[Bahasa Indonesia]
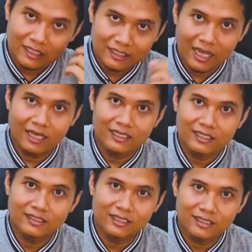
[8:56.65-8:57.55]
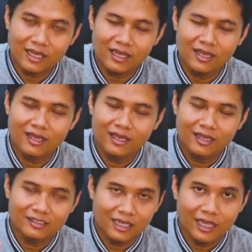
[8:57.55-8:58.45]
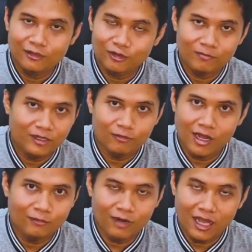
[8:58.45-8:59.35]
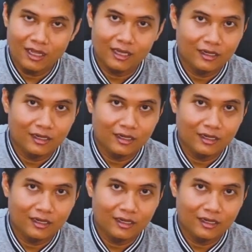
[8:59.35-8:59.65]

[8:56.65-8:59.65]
yang isinya saya nggak nyuruh berulang-ulang.